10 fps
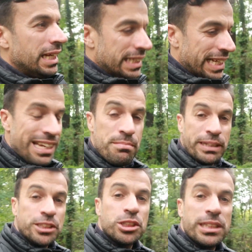jeder
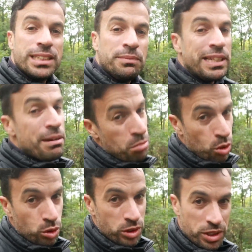Mensch ist wie der
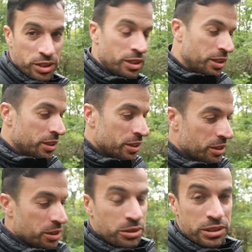Mond
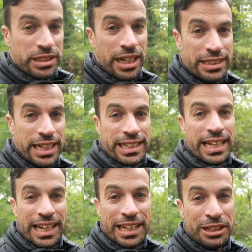und hat
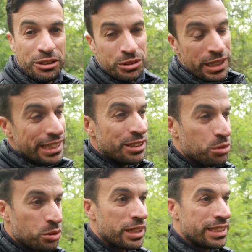eine helle und eine
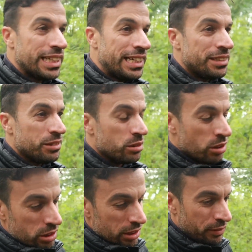dunkle Seite.
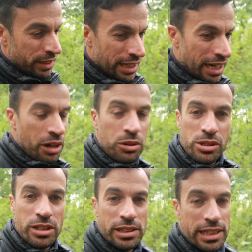Und Roger Federer auch.